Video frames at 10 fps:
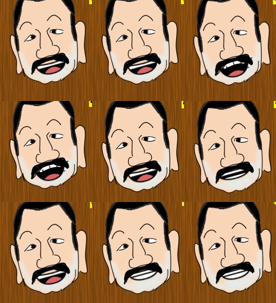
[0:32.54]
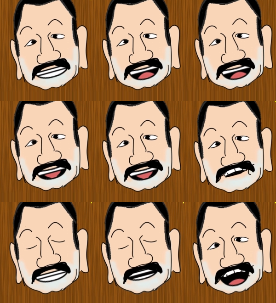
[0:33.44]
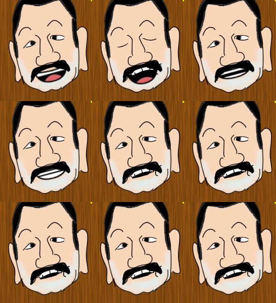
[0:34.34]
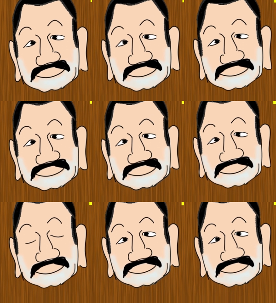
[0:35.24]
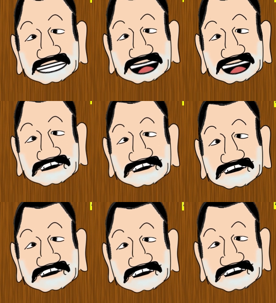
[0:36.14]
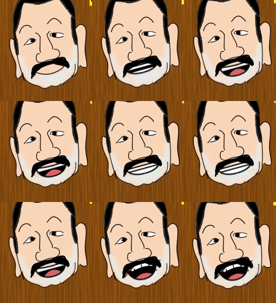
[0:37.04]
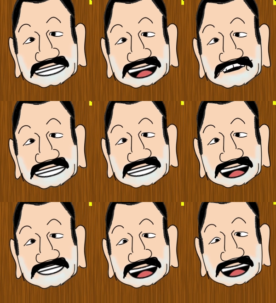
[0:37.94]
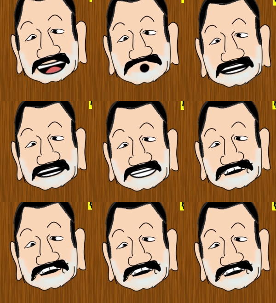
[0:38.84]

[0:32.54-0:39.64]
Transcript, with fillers: 自慢げに話をするのは理由があります。それは、妊活に対するネガティブなイメージ。